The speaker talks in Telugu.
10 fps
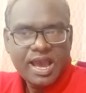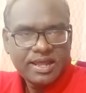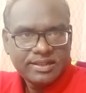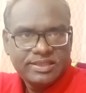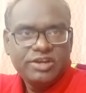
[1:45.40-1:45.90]
ఆ
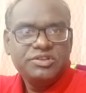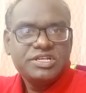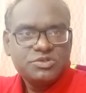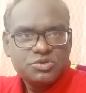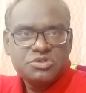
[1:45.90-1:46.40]

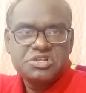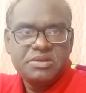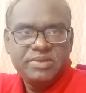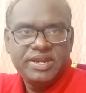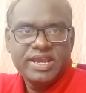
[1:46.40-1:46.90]
తెలుగుదేశం
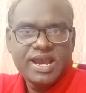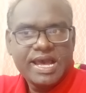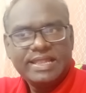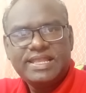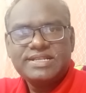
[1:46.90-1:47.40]
సోషల్ మీడియా
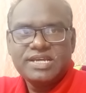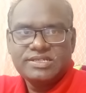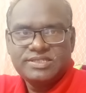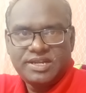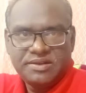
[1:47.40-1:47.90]
అందరు
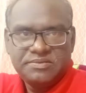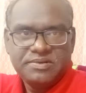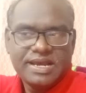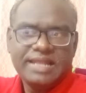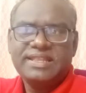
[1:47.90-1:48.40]
చేస్తున్నారు
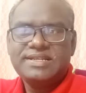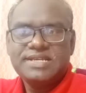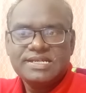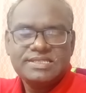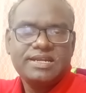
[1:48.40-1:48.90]
అందరు
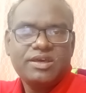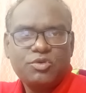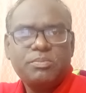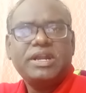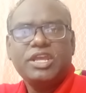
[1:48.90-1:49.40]
చేస్తున్నారు
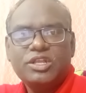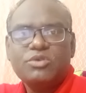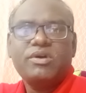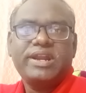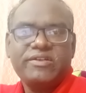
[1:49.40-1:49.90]
బట్ ఏదో
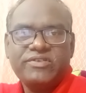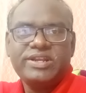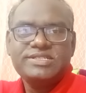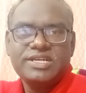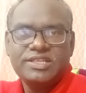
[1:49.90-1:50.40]
ఒకటి
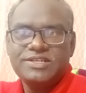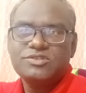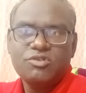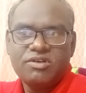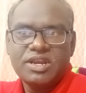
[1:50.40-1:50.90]
రెఫరెన్స్గా
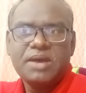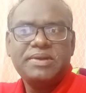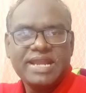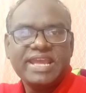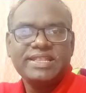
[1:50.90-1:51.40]
తీసుకోవాలి
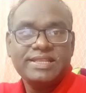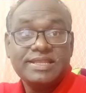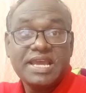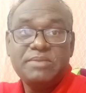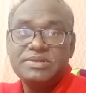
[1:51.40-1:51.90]
కాబట్టి నాకు ఇతను
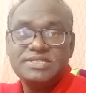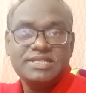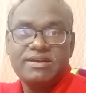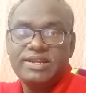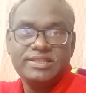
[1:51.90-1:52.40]
కనిపించింది
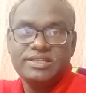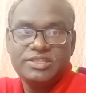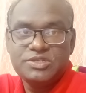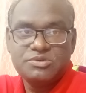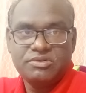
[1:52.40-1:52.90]
కాబట్టి ఇతను
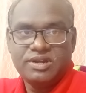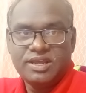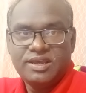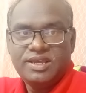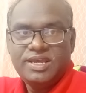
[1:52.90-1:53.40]

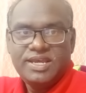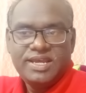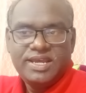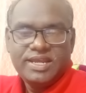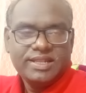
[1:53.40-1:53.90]
తీసుకుంటున్నా
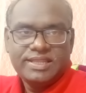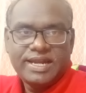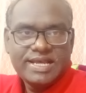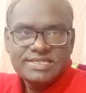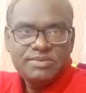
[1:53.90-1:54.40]

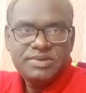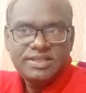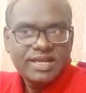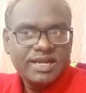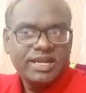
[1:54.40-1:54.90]
దట్ డజన్
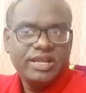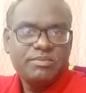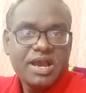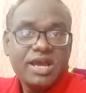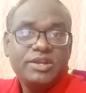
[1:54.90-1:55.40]
మీన్ దట్ నేను
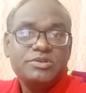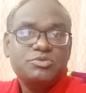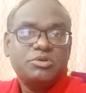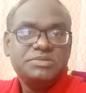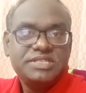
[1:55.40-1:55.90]
మహాన్యూస్
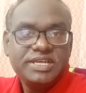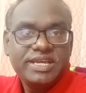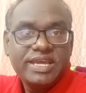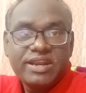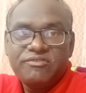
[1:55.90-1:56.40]

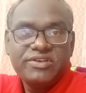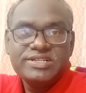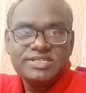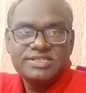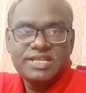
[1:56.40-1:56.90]
వంశీకి
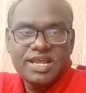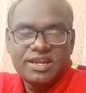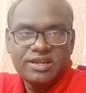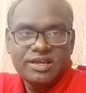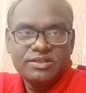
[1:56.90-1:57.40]
రిఫరెన్స్
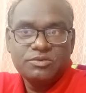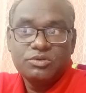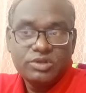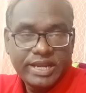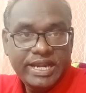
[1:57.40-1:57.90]
ఇస్తున్నానని కాదు
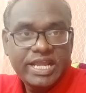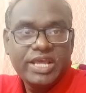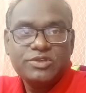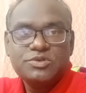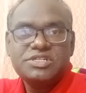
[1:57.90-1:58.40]

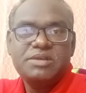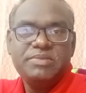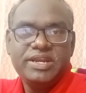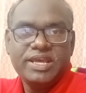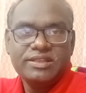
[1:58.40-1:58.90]
ఎంటైర్ సోషల్
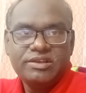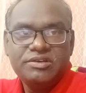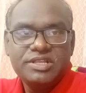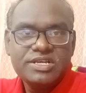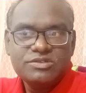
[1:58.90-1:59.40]
మీడియా
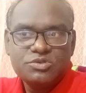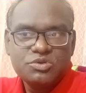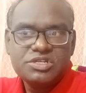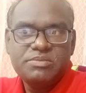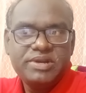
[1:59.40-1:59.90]
తెలుగుదేశం
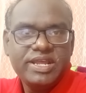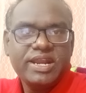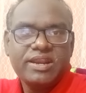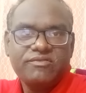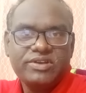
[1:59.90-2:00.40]
సోషల్ మీడియా
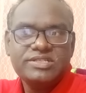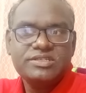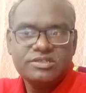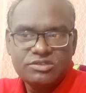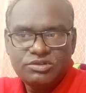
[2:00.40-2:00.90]
అని రిఫరెన్స్
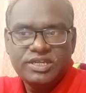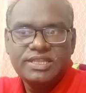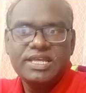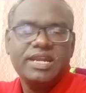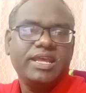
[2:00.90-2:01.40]
ఇస్తూ
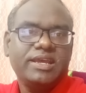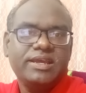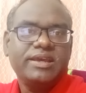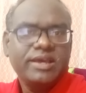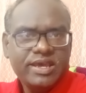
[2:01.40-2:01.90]
ఇతన్ని
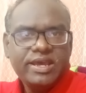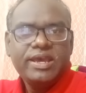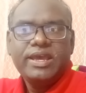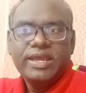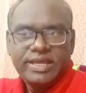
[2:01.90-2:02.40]

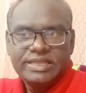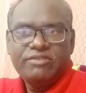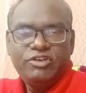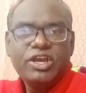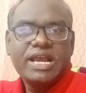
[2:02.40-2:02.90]
ఇతని
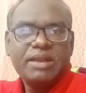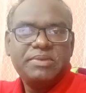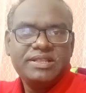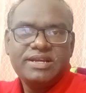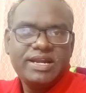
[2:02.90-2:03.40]
వీడియో
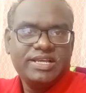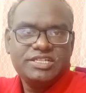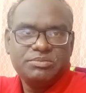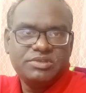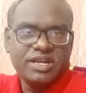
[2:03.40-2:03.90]
కనబడింది కానీ నేను
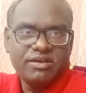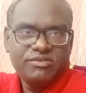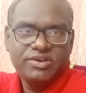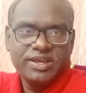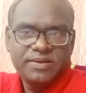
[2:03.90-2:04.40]
చెప్తున్నా
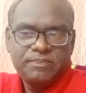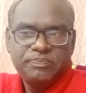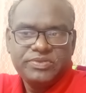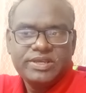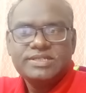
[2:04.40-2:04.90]
ఓకే
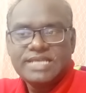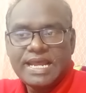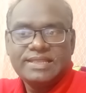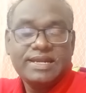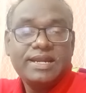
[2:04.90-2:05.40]
సార్
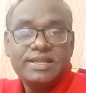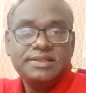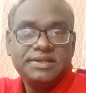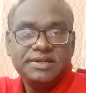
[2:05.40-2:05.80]
అతను అంటుంది